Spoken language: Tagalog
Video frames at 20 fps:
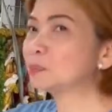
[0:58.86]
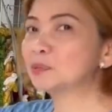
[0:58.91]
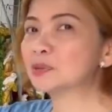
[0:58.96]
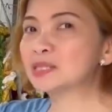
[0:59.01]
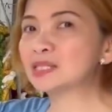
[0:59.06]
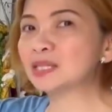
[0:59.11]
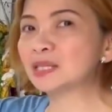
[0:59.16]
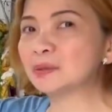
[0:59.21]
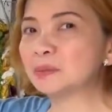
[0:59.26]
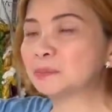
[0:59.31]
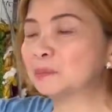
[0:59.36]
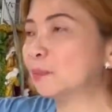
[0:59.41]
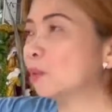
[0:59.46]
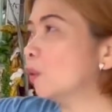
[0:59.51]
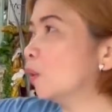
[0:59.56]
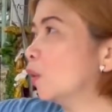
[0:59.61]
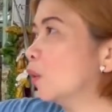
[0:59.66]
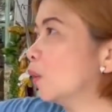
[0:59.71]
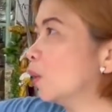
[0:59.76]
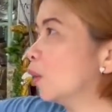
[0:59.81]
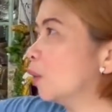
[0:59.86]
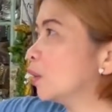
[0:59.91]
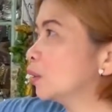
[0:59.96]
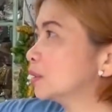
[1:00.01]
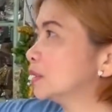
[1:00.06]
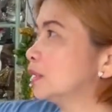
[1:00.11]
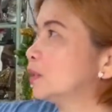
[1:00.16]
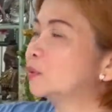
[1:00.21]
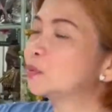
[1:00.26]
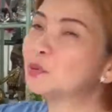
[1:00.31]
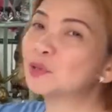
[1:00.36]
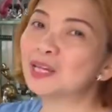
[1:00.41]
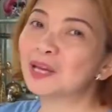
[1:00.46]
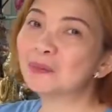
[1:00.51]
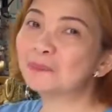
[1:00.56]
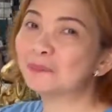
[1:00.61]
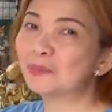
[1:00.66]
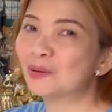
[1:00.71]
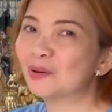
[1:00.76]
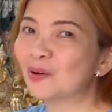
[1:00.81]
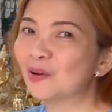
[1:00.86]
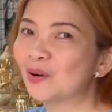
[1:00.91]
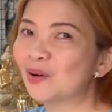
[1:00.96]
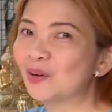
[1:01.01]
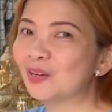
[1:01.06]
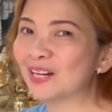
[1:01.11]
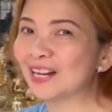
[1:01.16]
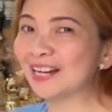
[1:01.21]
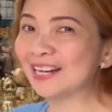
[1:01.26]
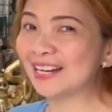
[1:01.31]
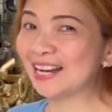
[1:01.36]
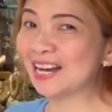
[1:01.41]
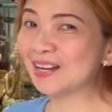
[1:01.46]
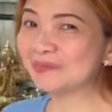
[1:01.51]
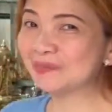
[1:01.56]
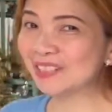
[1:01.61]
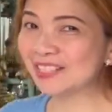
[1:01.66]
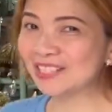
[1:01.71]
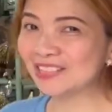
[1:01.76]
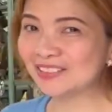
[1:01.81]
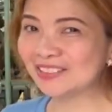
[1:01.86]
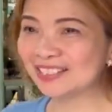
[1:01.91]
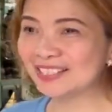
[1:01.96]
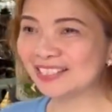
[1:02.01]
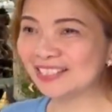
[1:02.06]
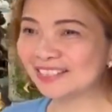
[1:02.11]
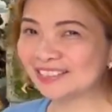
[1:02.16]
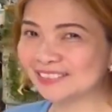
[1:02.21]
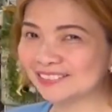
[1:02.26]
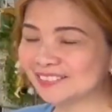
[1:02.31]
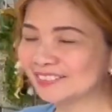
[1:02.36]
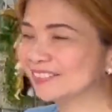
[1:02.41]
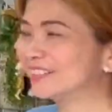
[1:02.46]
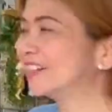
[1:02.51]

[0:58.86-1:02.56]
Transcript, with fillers: po si Bong, si Kuya Bong. Ah, hanapin nyo dito.